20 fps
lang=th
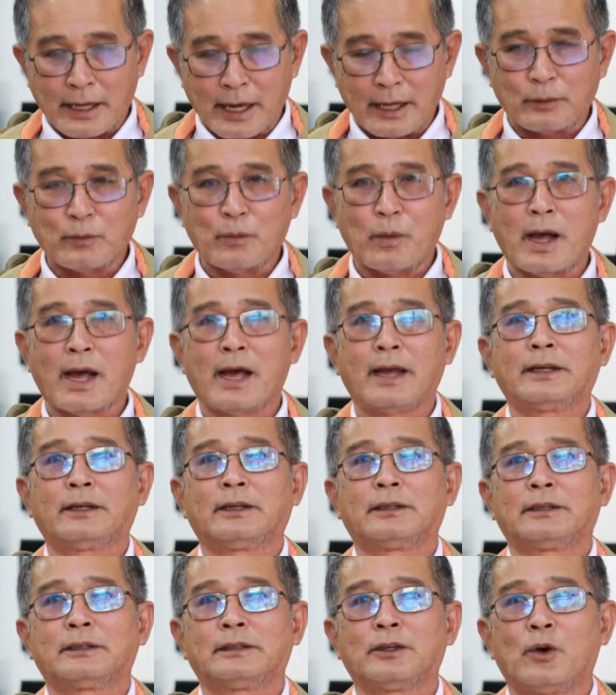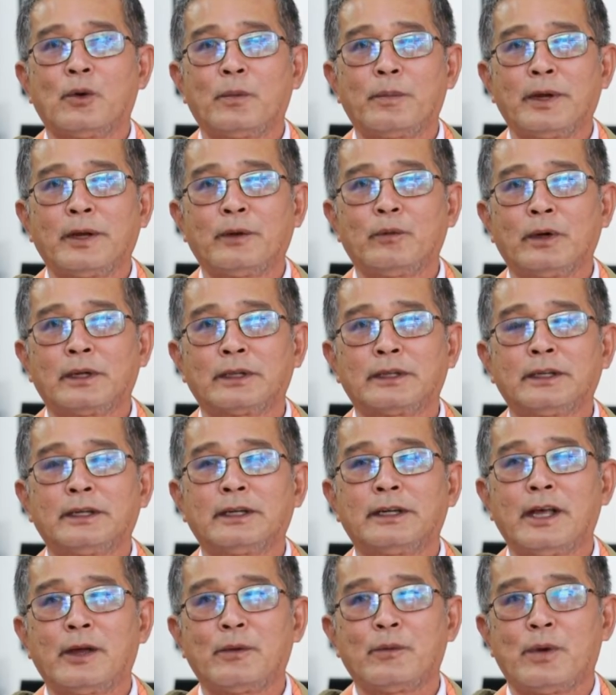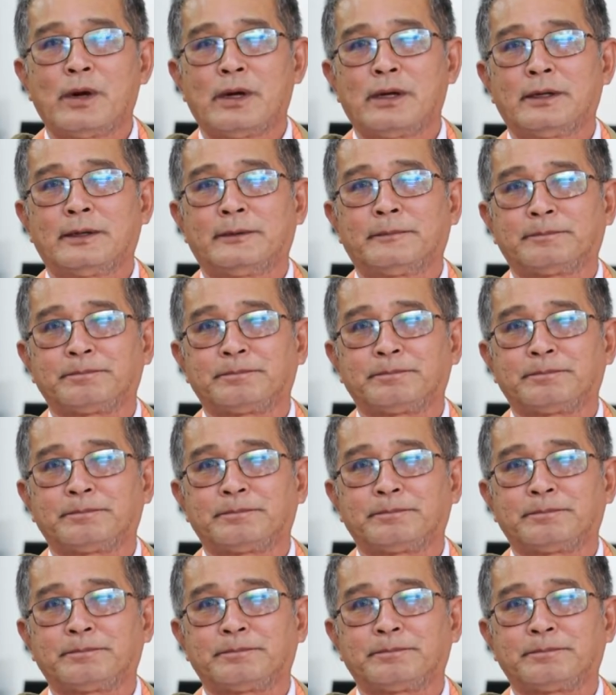Advanced Open Water Diver